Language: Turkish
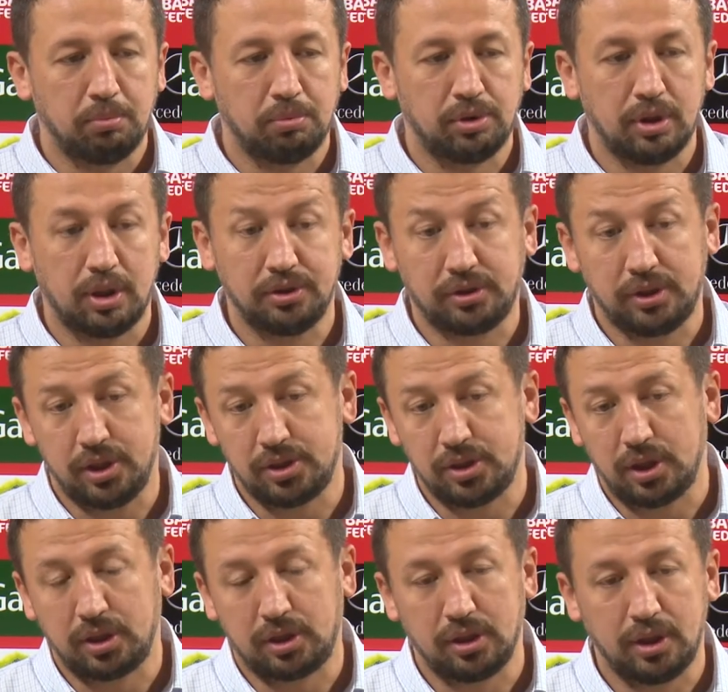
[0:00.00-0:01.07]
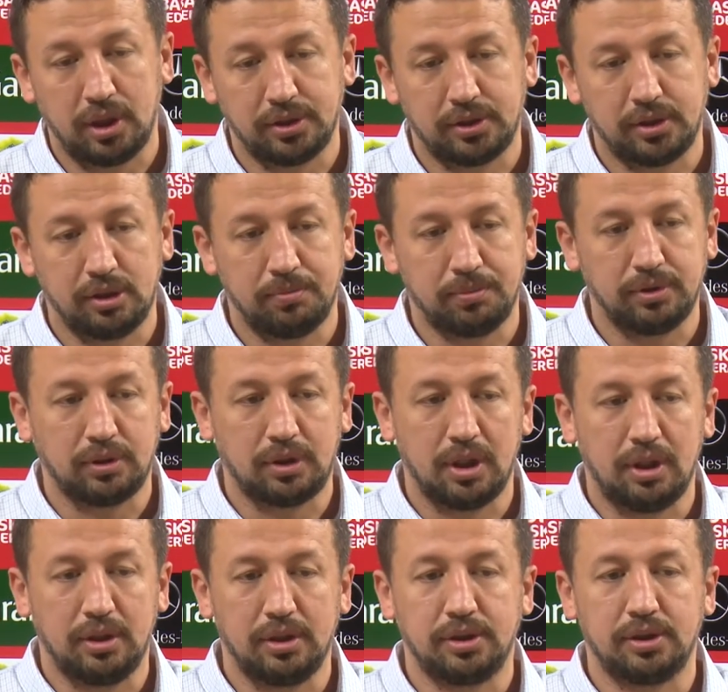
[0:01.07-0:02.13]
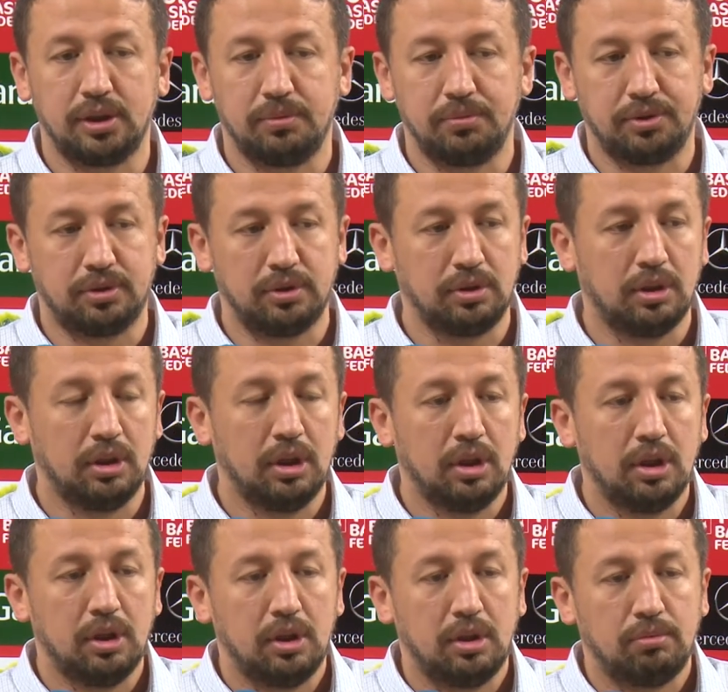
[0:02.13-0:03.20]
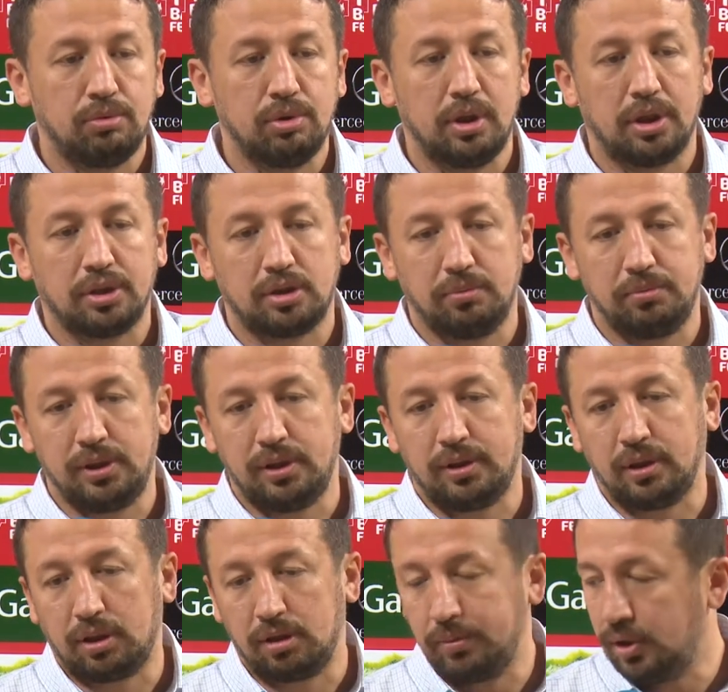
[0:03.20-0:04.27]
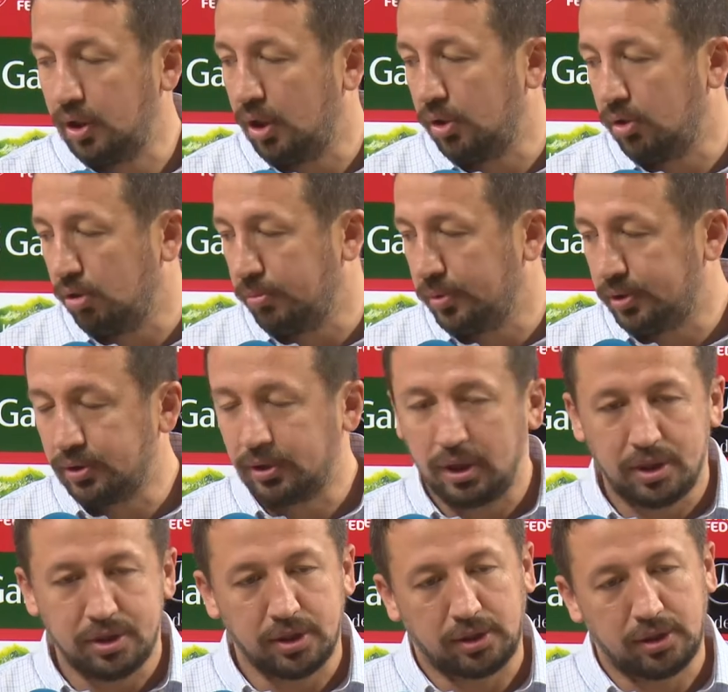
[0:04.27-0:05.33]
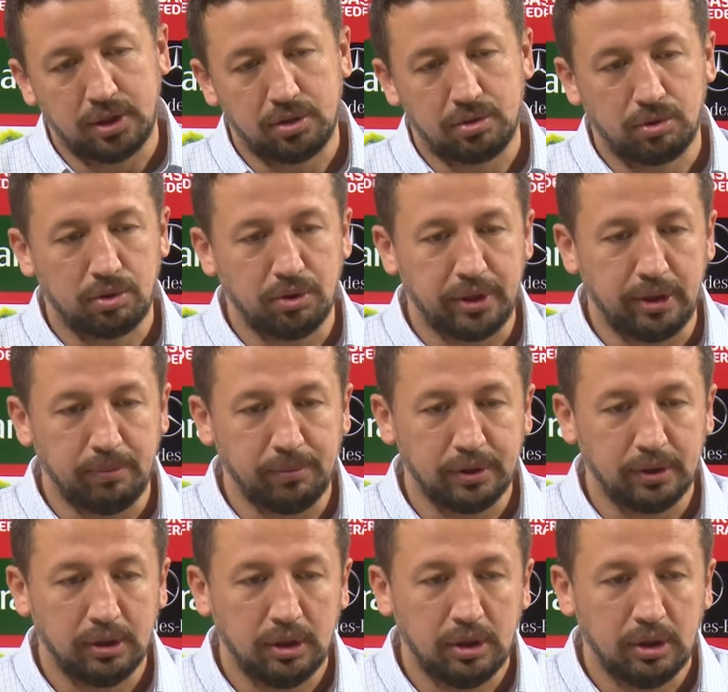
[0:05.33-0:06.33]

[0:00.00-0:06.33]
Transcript: Bu tarz genç arkadaşlarımızın, kardeşlerimizin bu yaşta milli takıma dahil olması gerçekten çok önemli.